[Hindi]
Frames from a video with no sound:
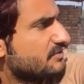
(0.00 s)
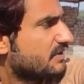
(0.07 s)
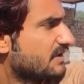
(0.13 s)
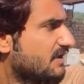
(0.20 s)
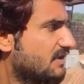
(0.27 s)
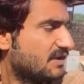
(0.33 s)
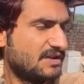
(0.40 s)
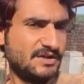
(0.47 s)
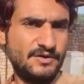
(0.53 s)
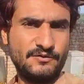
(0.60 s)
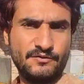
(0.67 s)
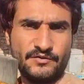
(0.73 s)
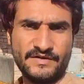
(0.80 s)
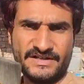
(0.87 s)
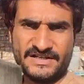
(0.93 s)
जो है ना
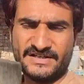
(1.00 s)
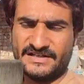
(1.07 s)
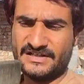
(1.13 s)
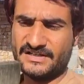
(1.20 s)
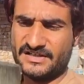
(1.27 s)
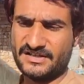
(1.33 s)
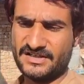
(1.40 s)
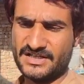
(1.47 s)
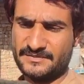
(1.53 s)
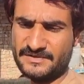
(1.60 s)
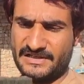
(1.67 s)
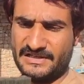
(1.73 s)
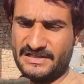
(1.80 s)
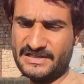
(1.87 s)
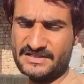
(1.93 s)
वो वाटर कलर का काम
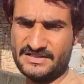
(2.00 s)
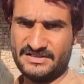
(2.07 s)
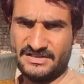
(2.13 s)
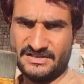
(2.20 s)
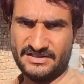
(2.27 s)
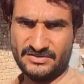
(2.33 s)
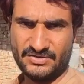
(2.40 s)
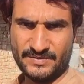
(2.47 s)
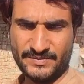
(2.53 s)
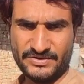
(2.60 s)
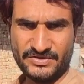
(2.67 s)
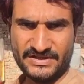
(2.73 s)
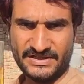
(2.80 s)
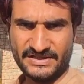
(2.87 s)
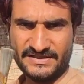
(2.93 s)
लिया जाता है तो अभी
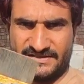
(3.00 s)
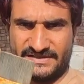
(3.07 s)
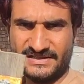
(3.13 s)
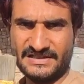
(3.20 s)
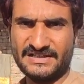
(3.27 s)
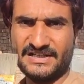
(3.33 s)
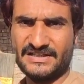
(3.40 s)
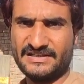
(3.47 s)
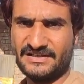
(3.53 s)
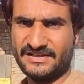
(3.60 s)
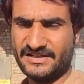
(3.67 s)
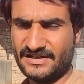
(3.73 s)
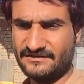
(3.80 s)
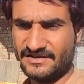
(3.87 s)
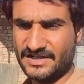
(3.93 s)
जो है ना इससे लिखाई
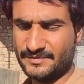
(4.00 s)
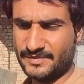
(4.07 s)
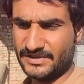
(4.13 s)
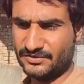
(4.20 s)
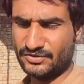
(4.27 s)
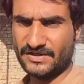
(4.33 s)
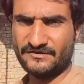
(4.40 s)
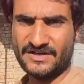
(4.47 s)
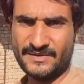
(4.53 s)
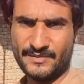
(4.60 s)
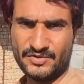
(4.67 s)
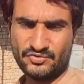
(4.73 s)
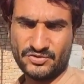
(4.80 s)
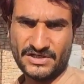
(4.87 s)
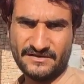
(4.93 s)
करेंगे वहाँ पे क्योंकि वहाँ पे
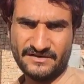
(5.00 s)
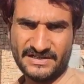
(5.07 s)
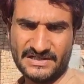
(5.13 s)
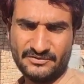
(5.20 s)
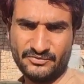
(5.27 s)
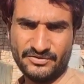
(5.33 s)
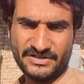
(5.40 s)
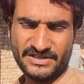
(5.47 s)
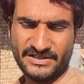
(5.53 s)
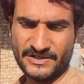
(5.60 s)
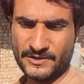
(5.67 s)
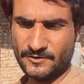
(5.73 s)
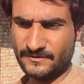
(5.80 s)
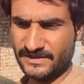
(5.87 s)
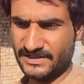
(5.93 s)
चूना वगैरह उन्होंने किया
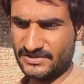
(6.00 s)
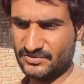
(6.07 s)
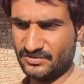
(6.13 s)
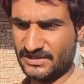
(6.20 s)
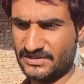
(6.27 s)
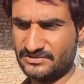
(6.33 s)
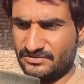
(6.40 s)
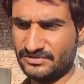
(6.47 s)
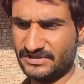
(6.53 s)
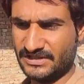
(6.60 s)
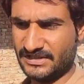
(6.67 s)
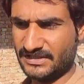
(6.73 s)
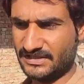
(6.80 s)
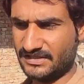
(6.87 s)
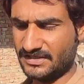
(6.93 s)
हुआ है चूना जो होता
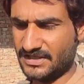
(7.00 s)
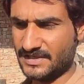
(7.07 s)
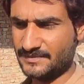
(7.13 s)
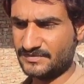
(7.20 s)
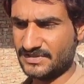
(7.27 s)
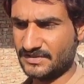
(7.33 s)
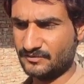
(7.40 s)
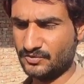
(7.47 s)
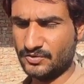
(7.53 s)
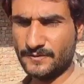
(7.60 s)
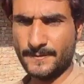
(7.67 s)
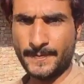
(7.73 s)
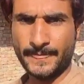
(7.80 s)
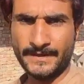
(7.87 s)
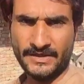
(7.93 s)
है आम सा वो
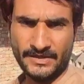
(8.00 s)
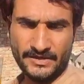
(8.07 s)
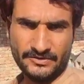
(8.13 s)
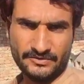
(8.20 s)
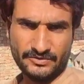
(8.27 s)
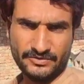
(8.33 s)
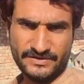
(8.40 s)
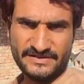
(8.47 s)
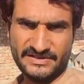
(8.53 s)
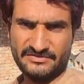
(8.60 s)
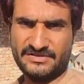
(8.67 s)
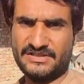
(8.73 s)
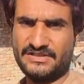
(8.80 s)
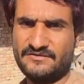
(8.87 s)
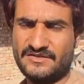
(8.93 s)
तो इससे जो
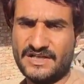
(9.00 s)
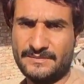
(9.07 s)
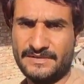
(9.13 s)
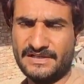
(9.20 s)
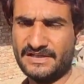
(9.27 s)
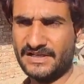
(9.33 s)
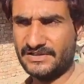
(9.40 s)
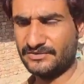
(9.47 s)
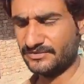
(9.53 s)
है ना वहाँ पे लिखाई